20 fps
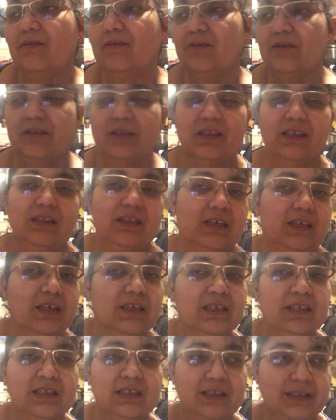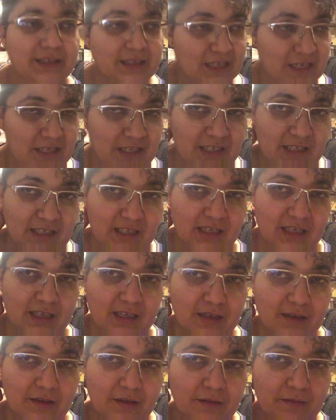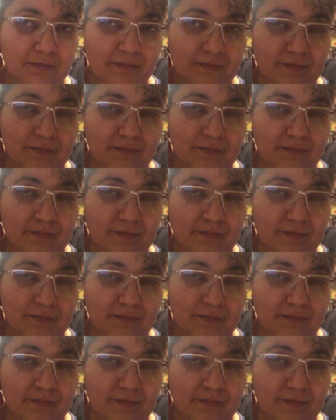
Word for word: Você tem, tem C,